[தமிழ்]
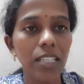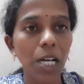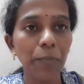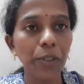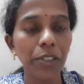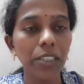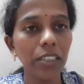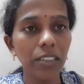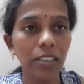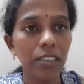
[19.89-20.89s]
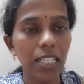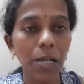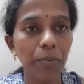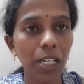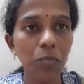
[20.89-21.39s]
சாப்பிட்டுட்டு
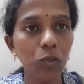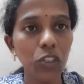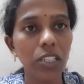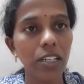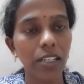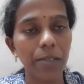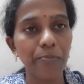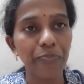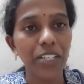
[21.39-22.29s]
சாப்பிட்டெல்லாம் முடிச்சிடுறாங்க